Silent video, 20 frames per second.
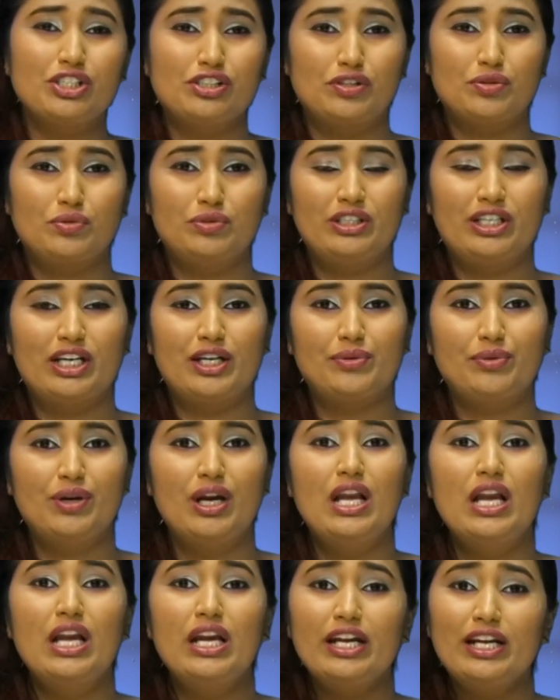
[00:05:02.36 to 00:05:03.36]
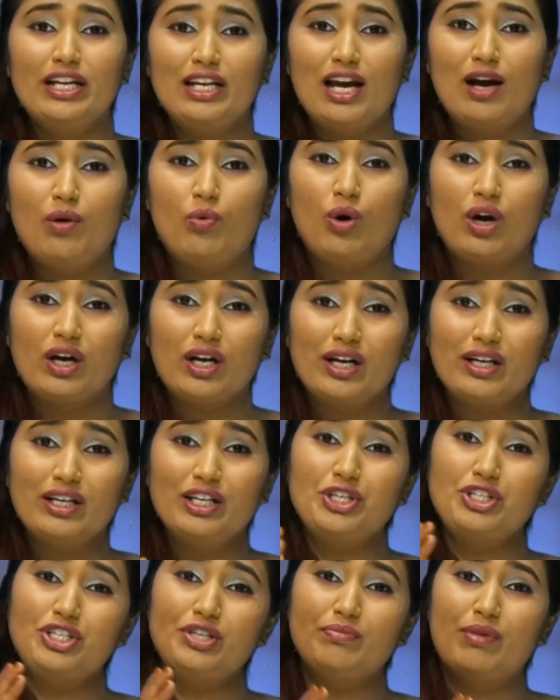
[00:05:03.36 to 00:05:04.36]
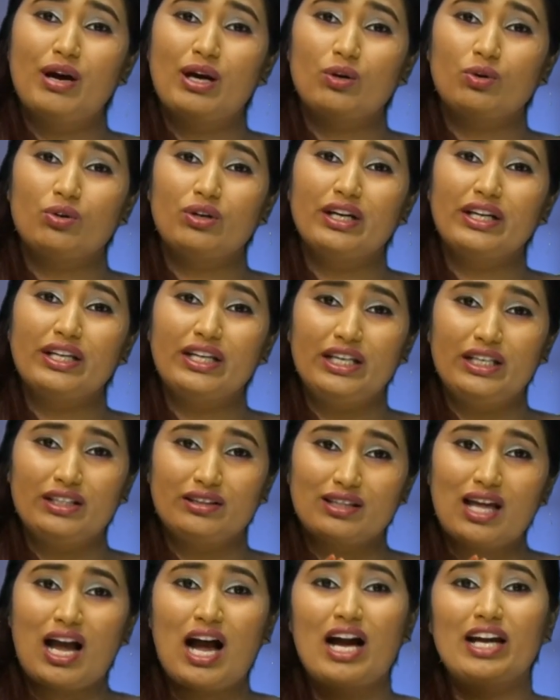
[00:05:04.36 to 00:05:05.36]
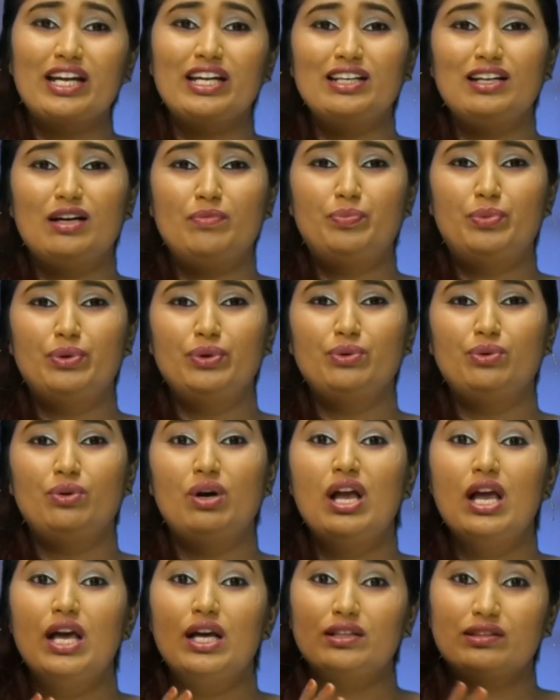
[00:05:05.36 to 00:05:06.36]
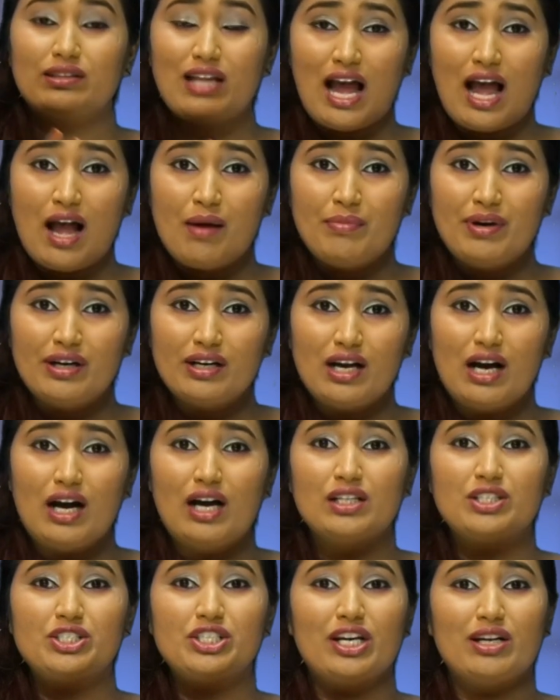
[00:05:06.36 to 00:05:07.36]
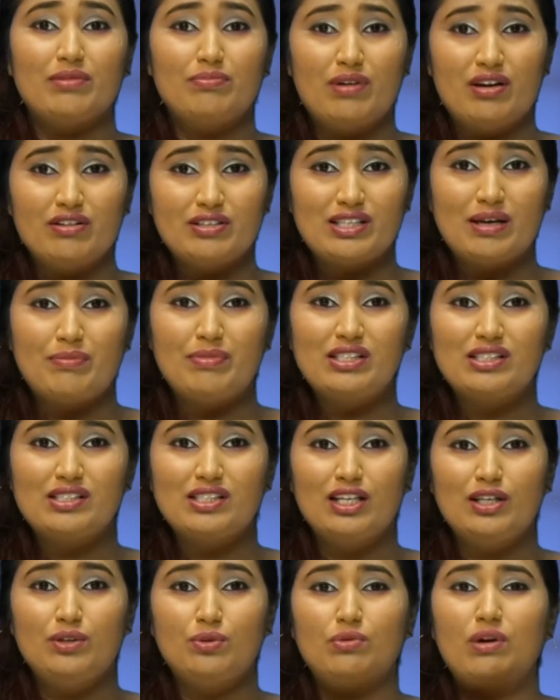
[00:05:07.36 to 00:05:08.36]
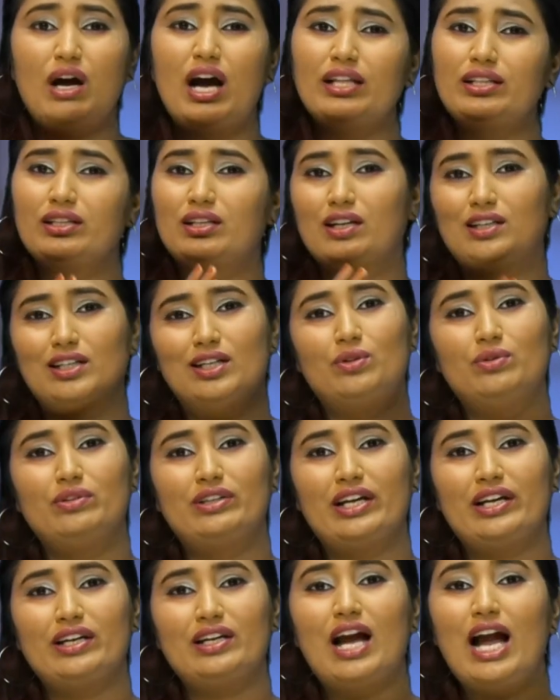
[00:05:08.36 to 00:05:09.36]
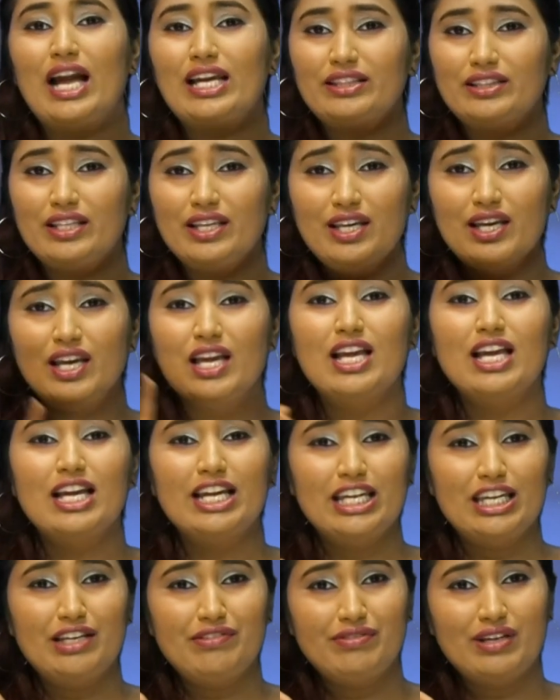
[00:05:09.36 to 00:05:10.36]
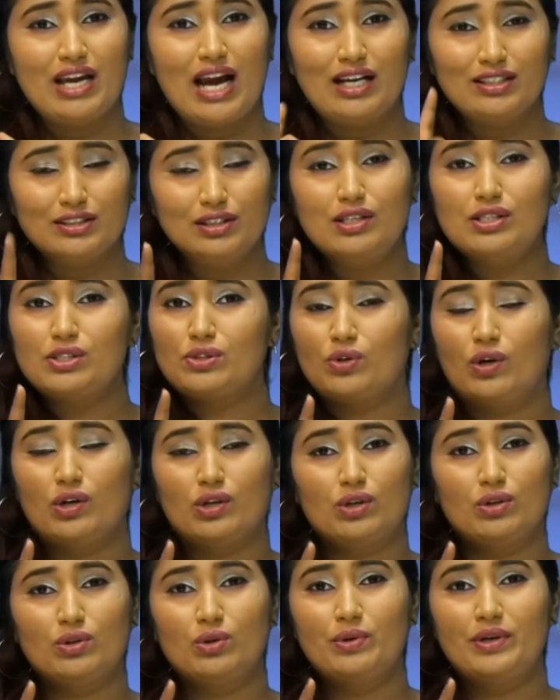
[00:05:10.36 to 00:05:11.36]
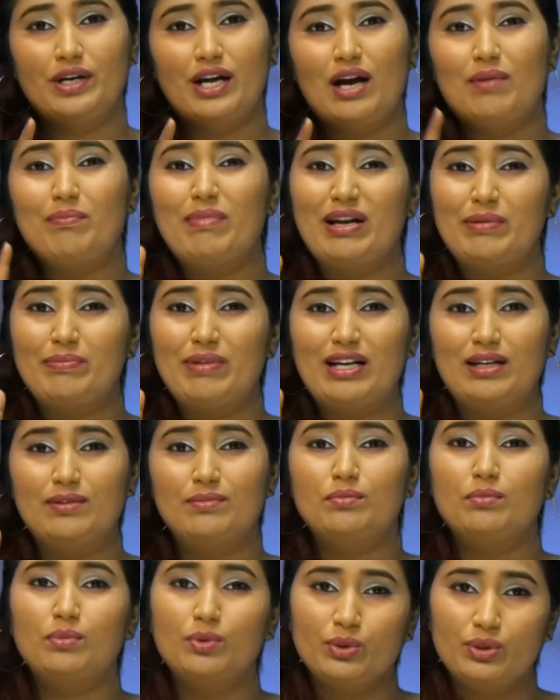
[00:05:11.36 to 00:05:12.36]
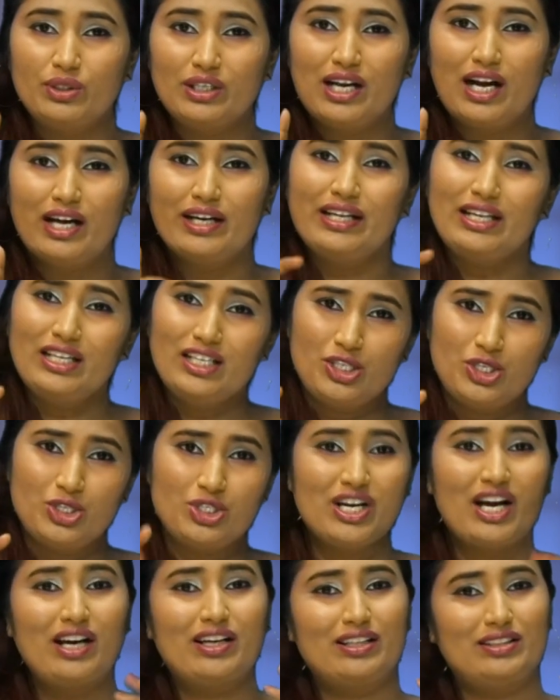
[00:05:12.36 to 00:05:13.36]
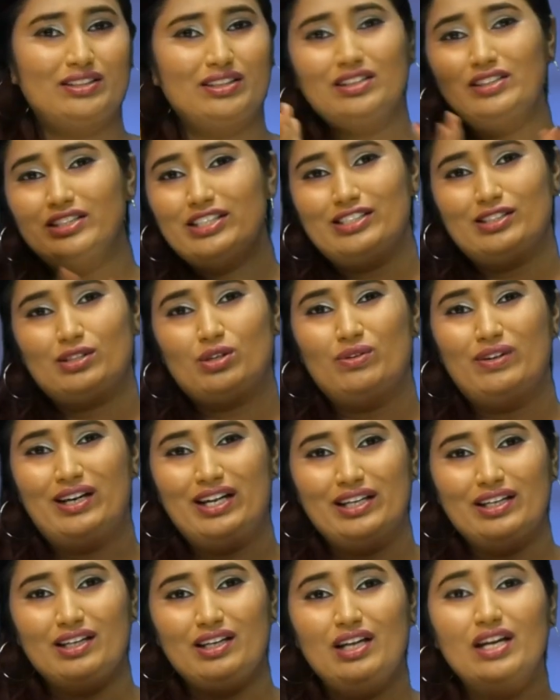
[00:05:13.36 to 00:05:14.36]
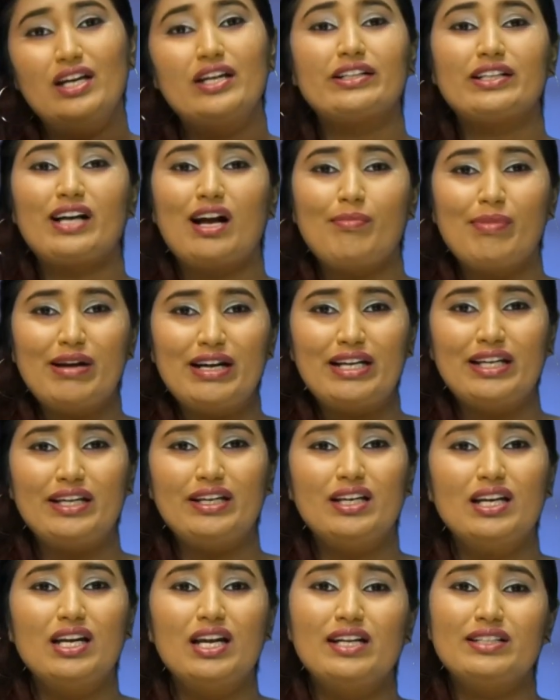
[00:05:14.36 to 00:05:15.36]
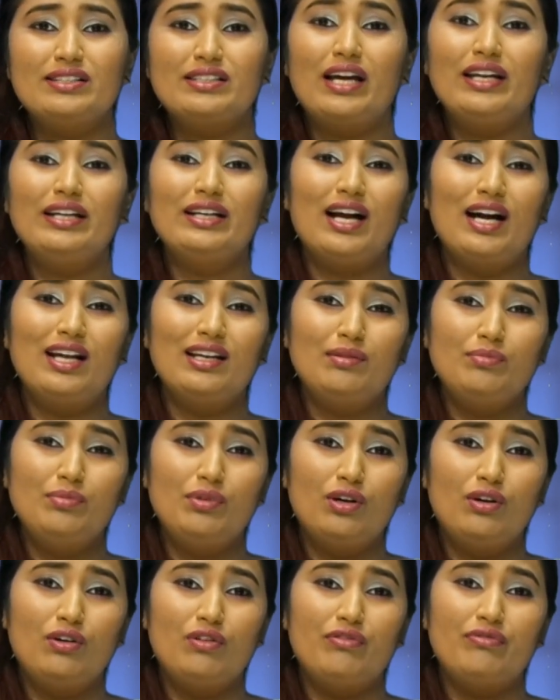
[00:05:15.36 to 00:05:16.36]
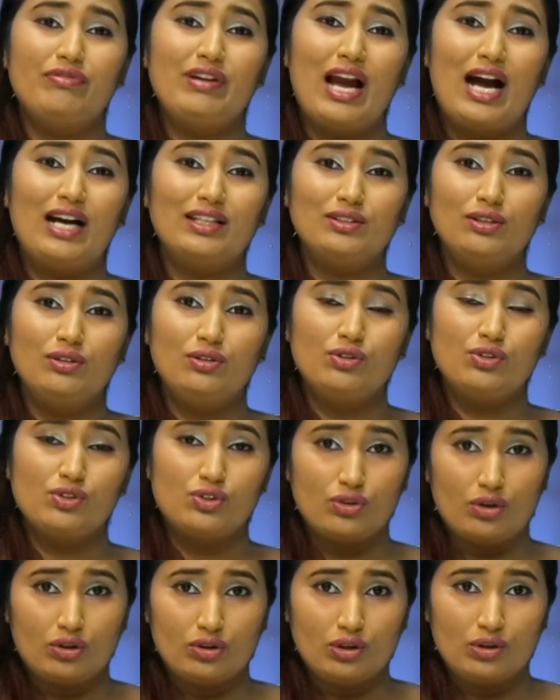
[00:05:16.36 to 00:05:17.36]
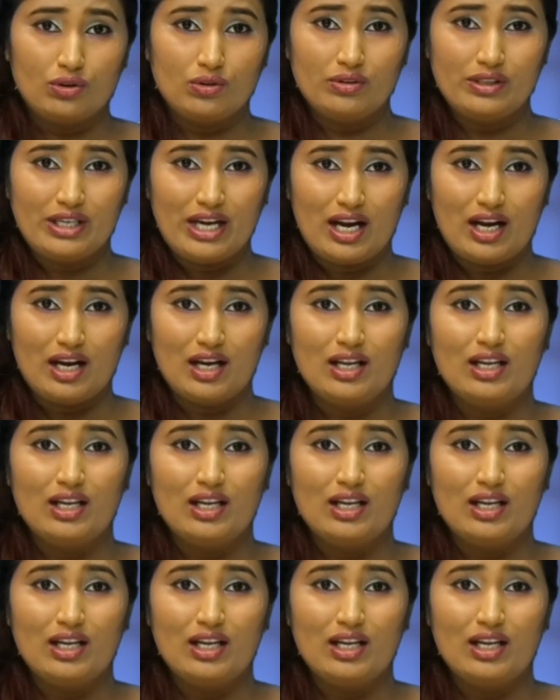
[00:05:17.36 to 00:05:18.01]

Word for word: చేస్తూ ఉంటారు ఇలా ఒకరి నుంచి మరొకరికి తాకినప్పుడు తామర చర్మ సమస్యలు అధికంగా ఉంటాయి అయితే ఈ వ్యాధులు సోకకుండా మరి మనం ముందుగానే జాగ్రత్తలు తీసుకోవాలి కాబట్టి చలికాలంలో వ్యాధులు సోకకుండా